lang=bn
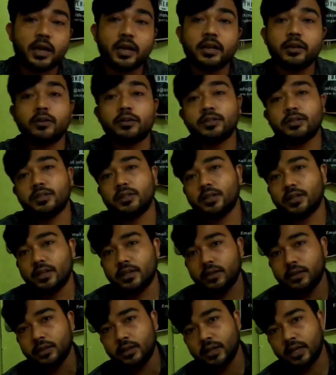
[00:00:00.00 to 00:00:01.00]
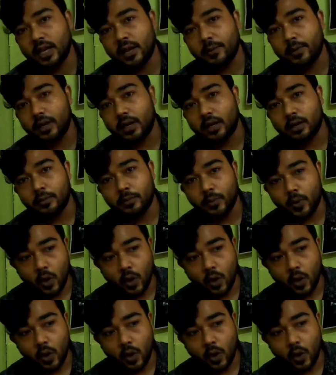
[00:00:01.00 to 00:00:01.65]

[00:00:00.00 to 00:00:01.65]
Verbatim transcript: এই হচ্ছে ক্যামেরার